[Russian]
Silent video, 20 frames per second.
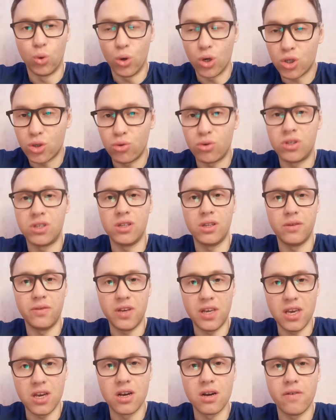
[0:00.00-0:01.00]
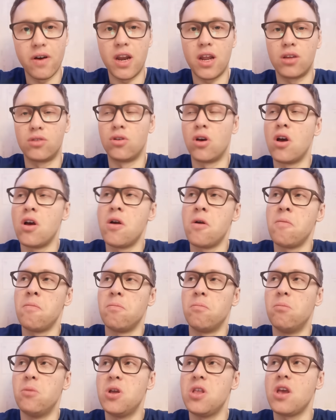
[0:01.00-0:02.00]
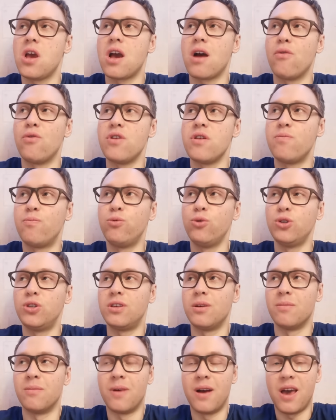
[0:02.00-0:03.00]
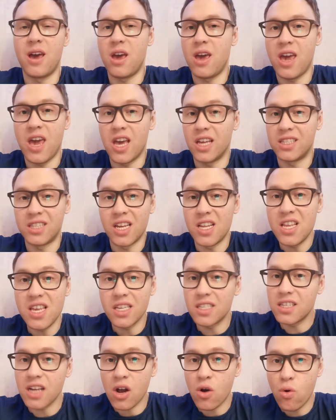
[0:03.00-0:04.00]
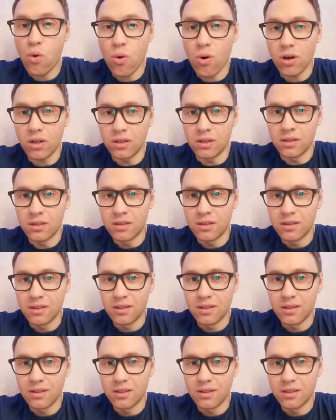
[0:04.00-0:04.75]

То, что силовики говорят, мы никого не пустим, это не закон.